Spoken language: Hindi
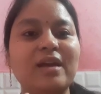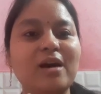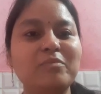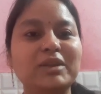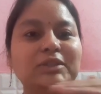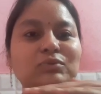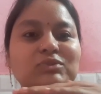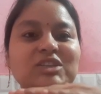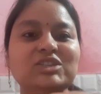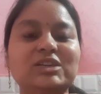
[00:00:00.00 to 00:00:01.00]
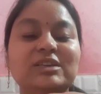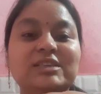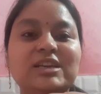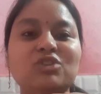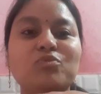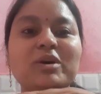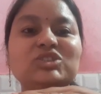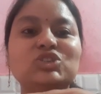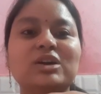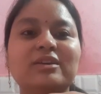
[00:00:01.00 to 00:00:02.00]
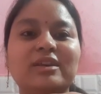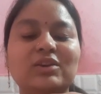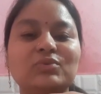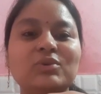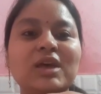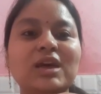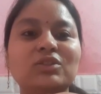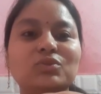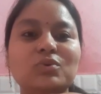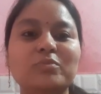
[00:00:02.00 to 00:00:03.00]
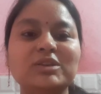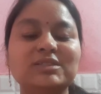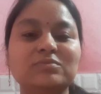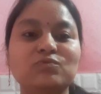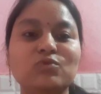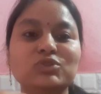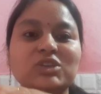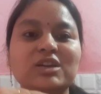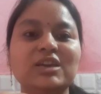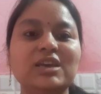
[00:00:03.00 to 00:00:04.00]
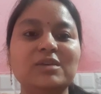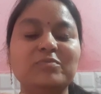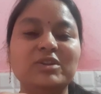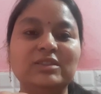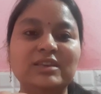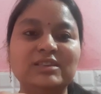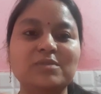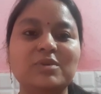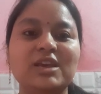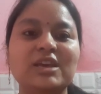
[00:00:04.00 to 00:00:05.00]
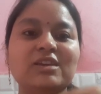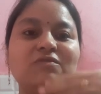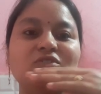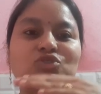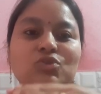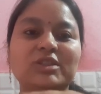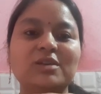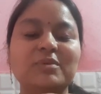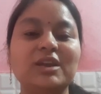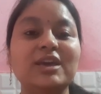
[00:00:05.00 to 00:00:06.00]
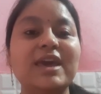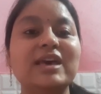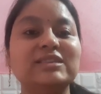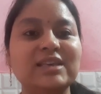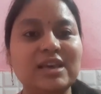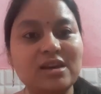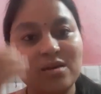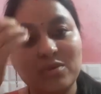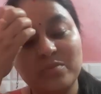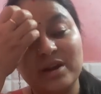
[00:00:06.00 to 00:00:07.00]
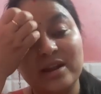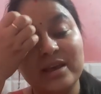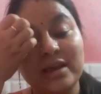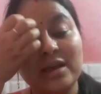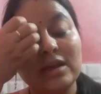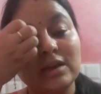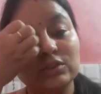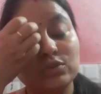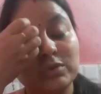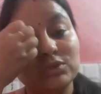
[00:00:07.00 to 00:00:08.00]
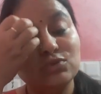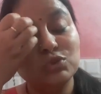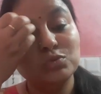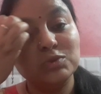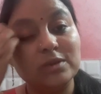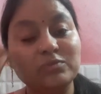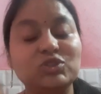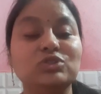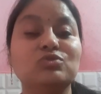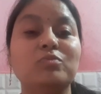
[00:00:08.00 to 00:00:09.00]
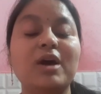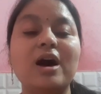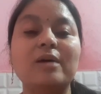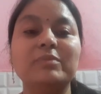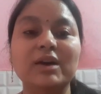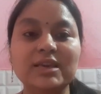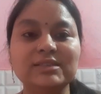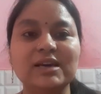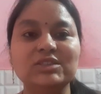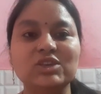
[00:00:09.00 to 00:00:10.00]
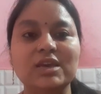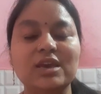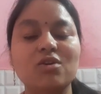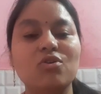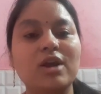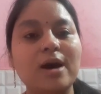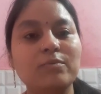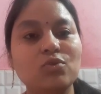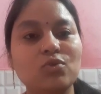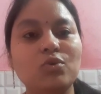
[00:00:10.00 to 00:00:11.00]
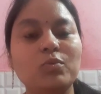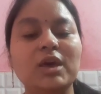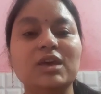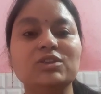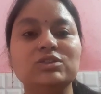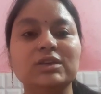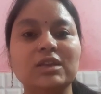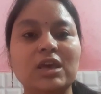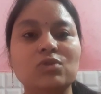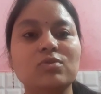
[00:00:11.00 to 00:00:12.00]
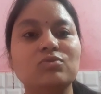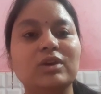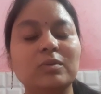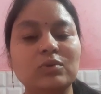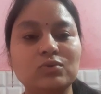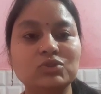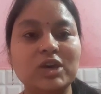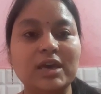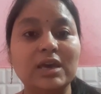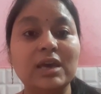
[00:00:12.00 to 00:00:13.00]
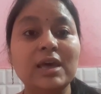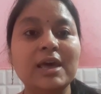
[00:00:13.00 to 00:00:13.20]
अब मेरी दूसरी चीज़ सीढ़ी को मैं चढ़ रही हूँ तो बस वो सीढ़ी फिर तीसरी बनेगी फिर चौथी बनेगी ऐसे ही हमें बढ़ना है तो बस उस सब चीज़ों में आपका ही साथ चाहिए और आप लोग को भी जिनके नहीं हुए उनके भी हो जाएंगे